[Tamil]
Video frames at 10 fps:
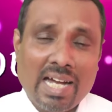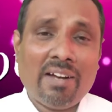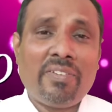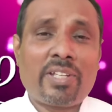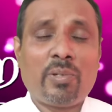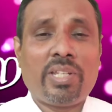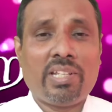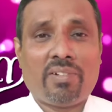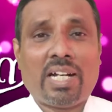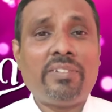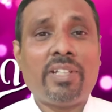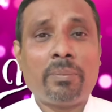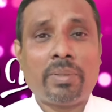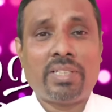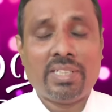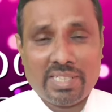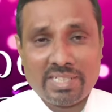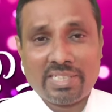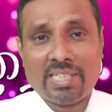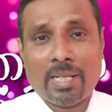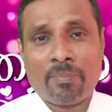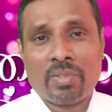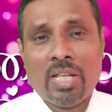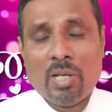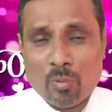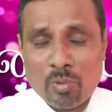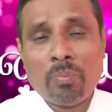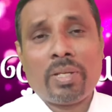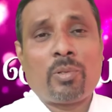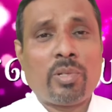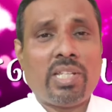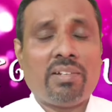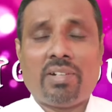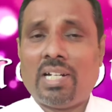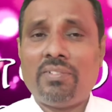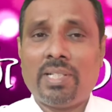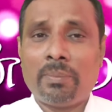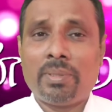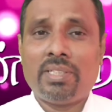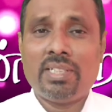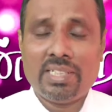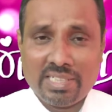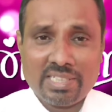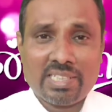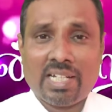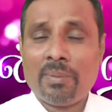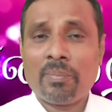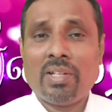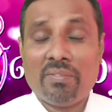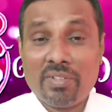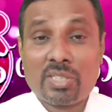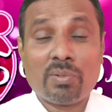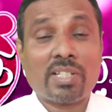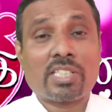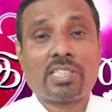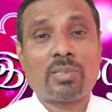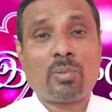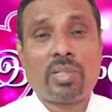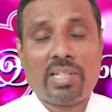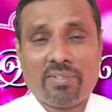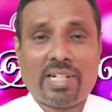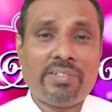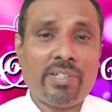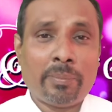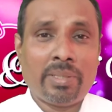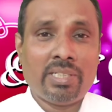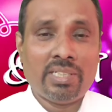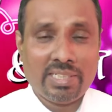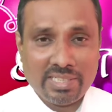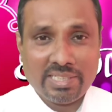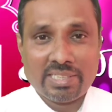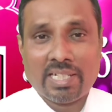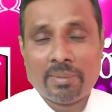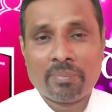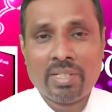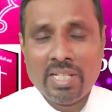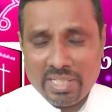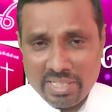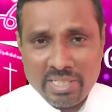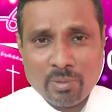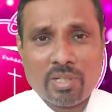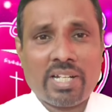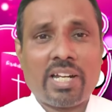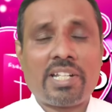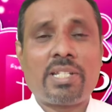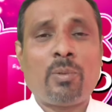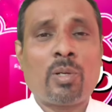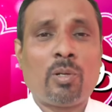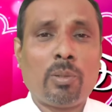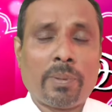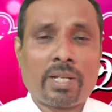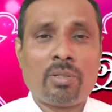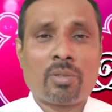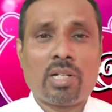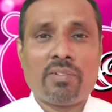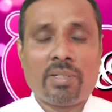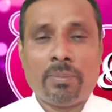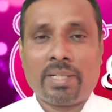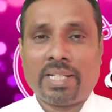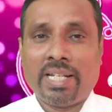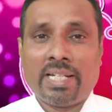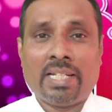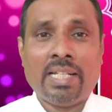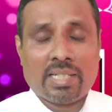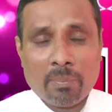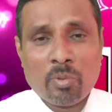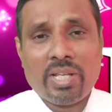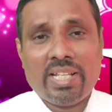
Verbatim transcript: ஆவிக்குரிய வாழ்வு என்பது இதுதான் உண்மைக்குரிய வாழ்வு என்பது இதுதான் விசுவாசத்துக்குரிய வாழ்வு என்பது இதுதான் இன்னொரு நிகழ்ச்சி உங்களோடு பகிர்ந்து கொள்ள விரும்புகிறேன் நம்முடைய